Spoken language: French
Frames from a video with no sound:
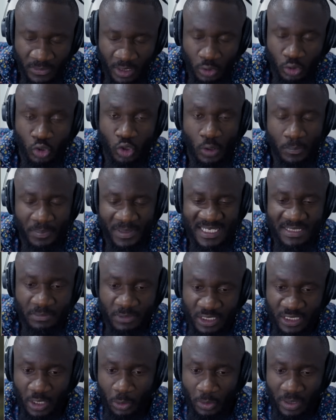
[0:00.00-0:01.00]
le complexe
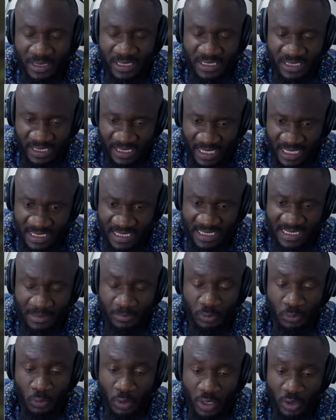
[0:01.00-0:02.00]
militaro-industriel, c'est
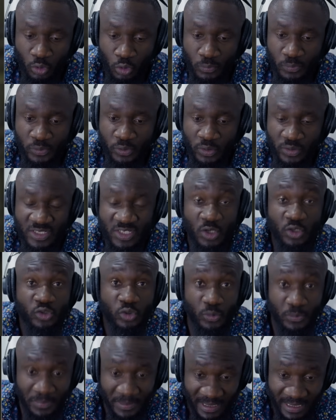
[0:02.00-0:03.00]
simplement un groupe
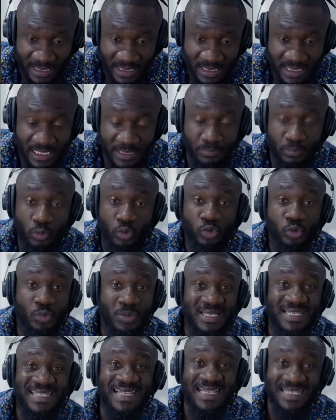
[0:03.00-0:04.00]
d'entreprises qui
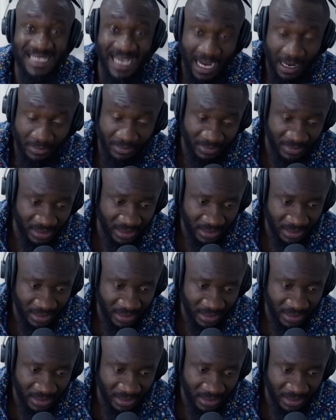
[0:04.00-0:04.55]
produisent des armes.